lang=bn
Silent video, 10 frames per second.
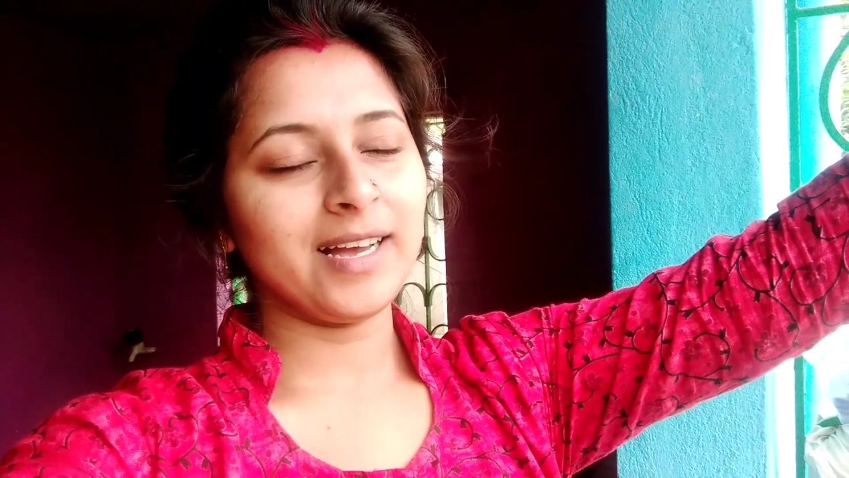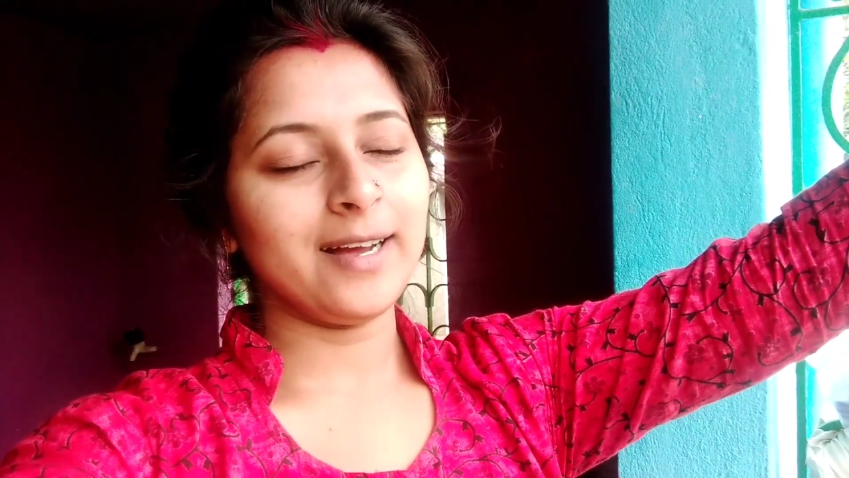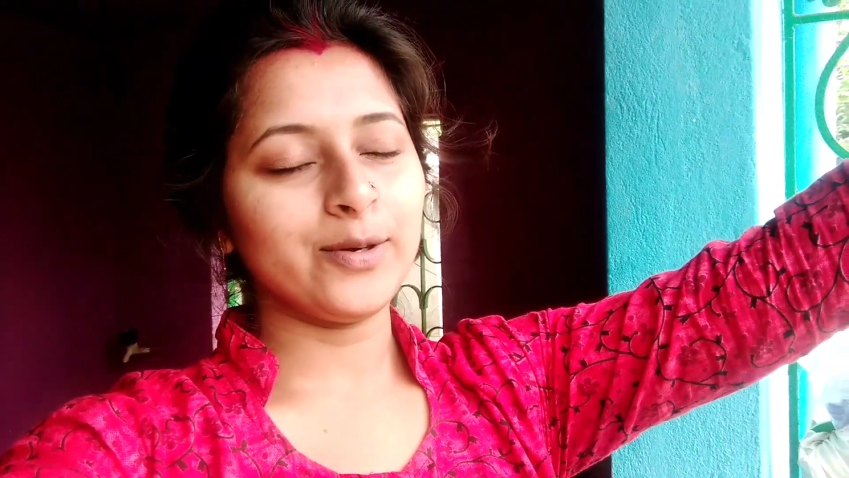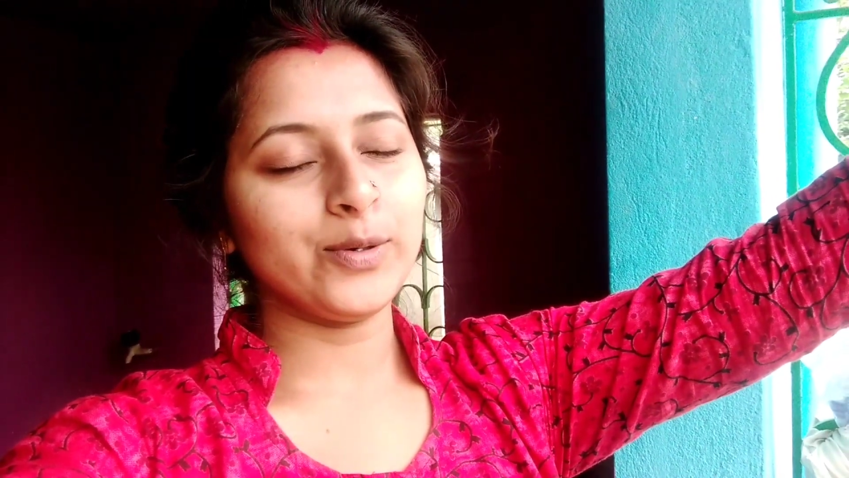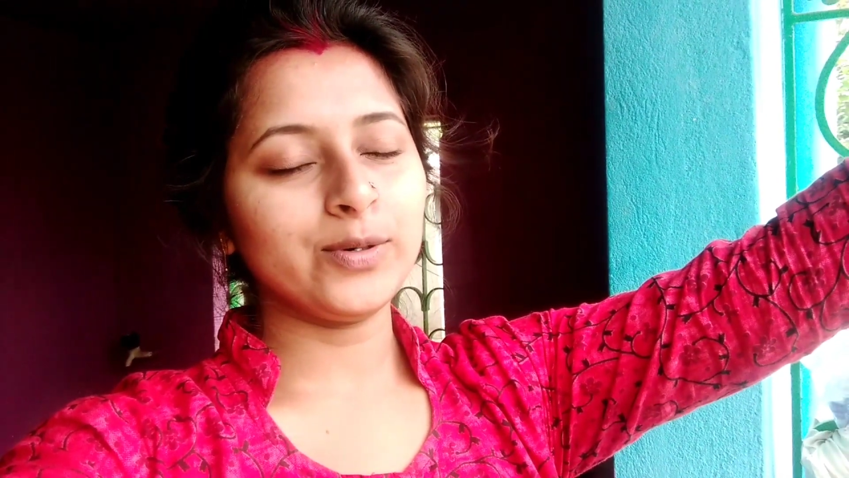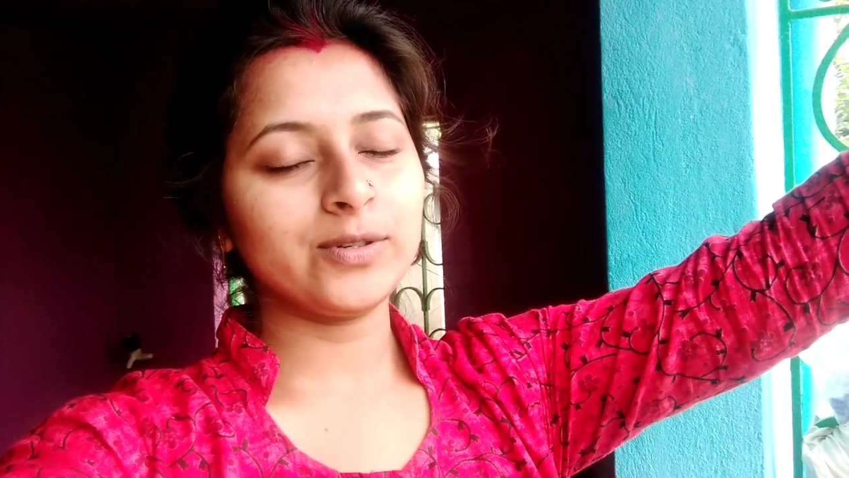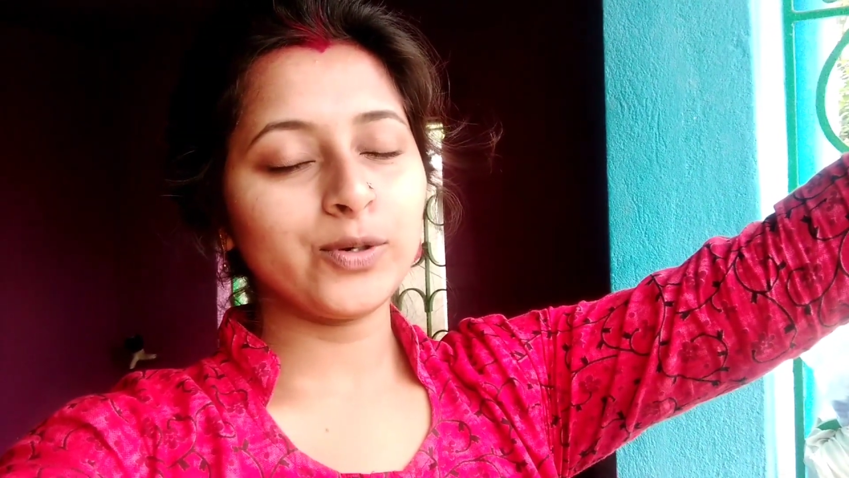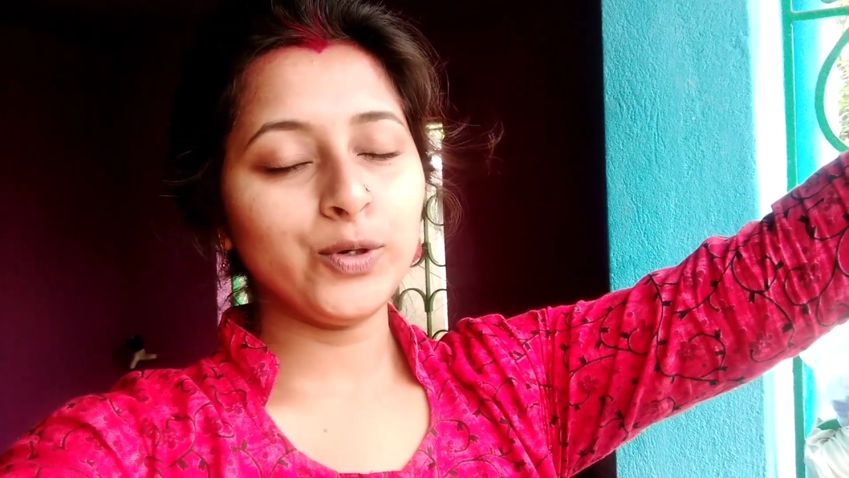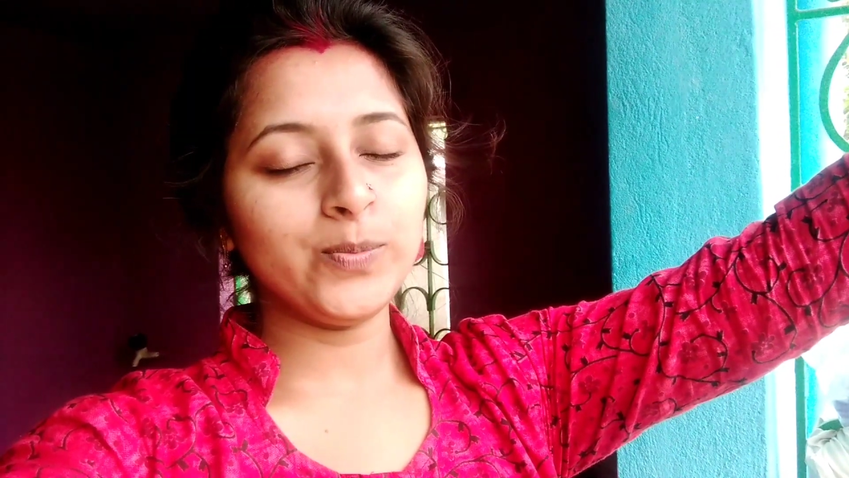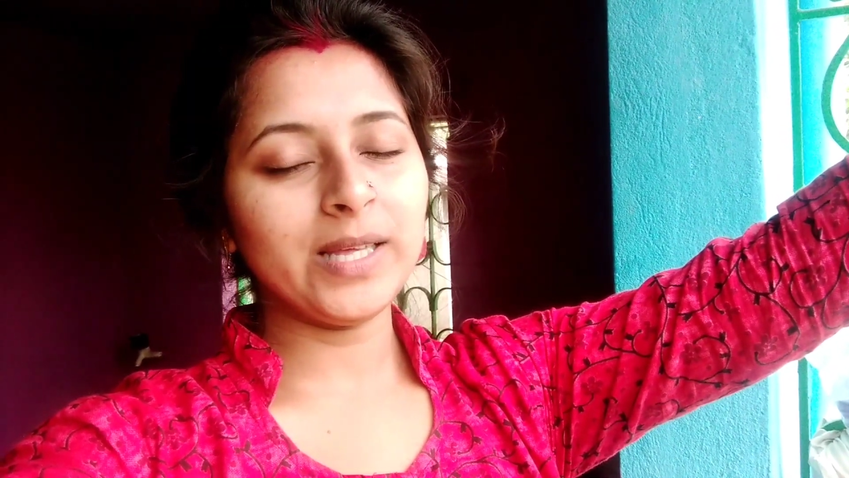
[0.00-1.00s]
কারণ
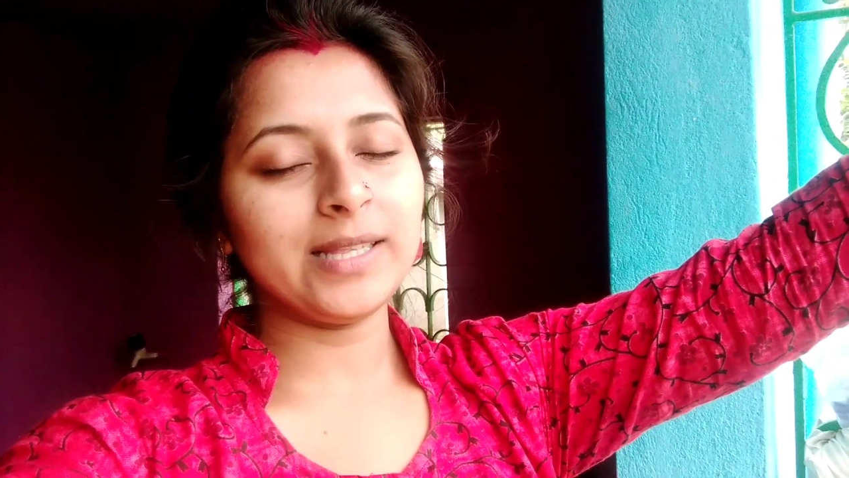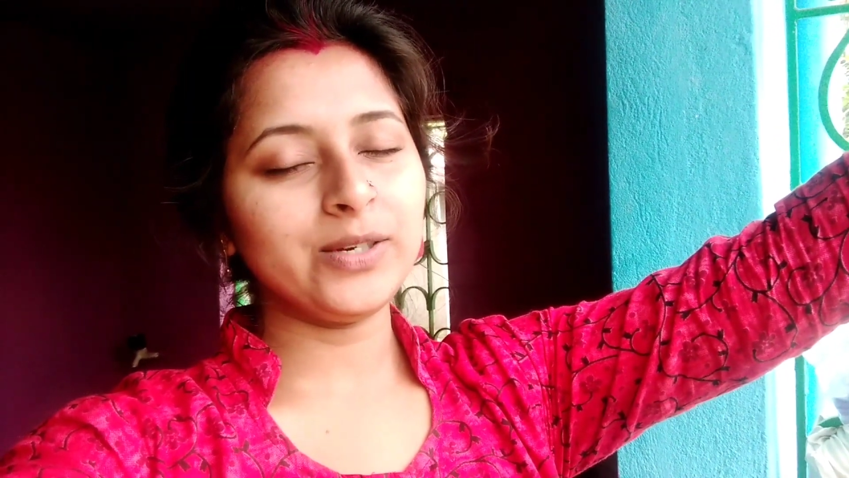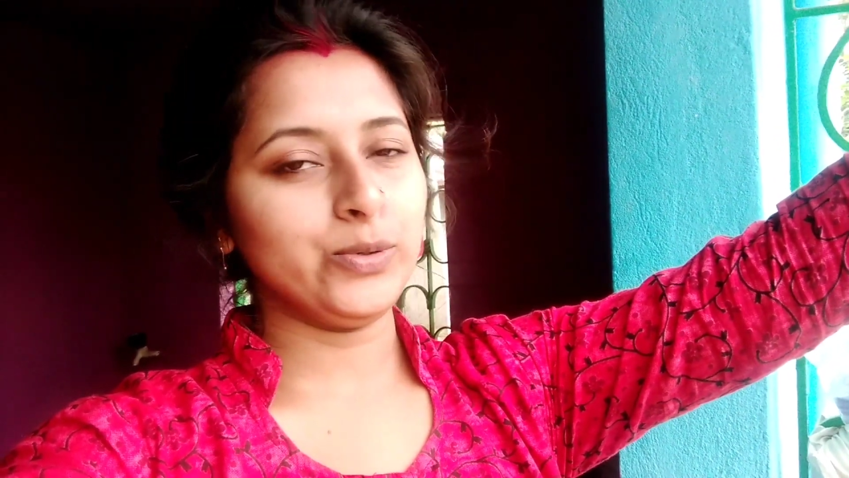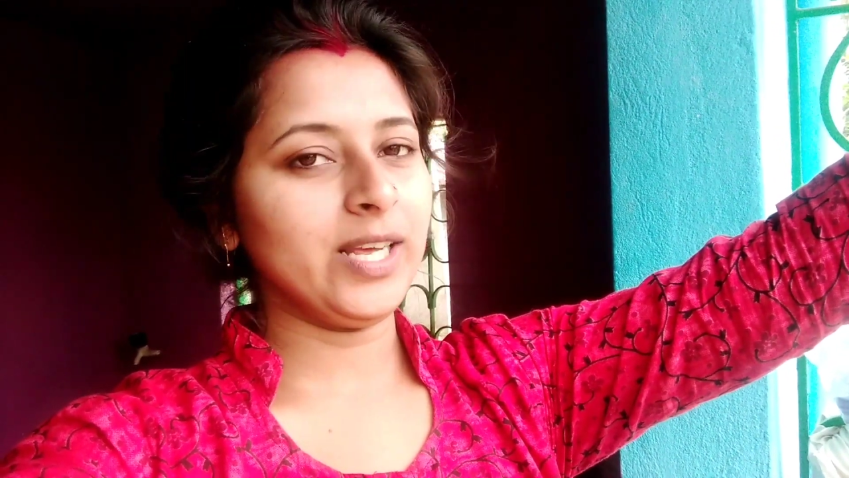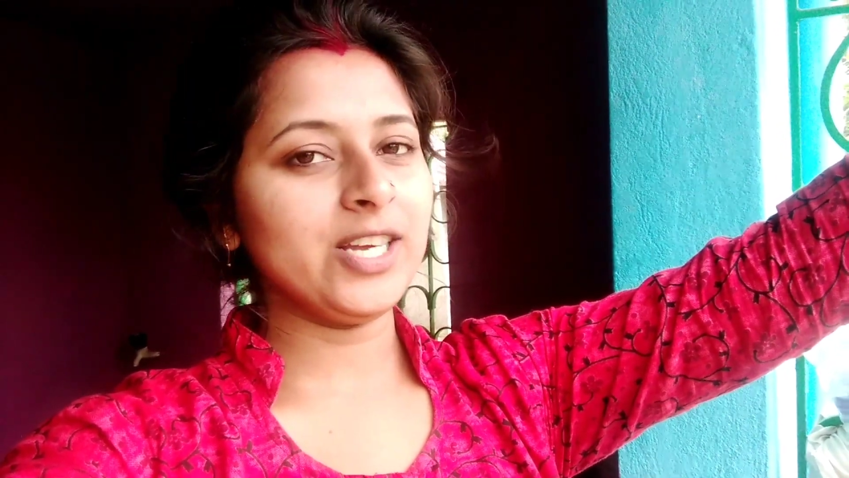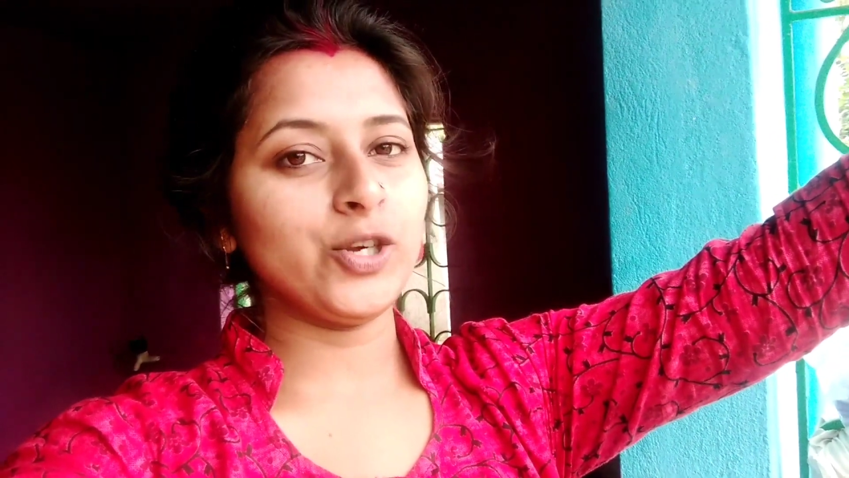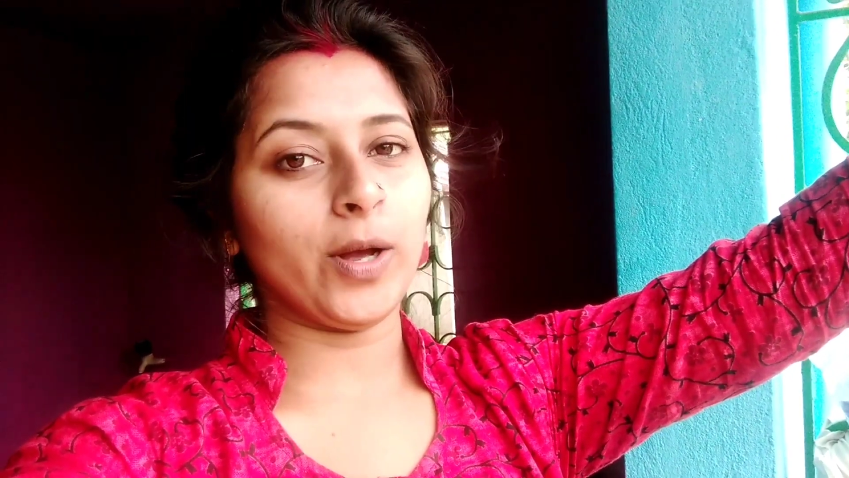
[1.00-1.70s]
খুব তাড়াতাড়ি উঠে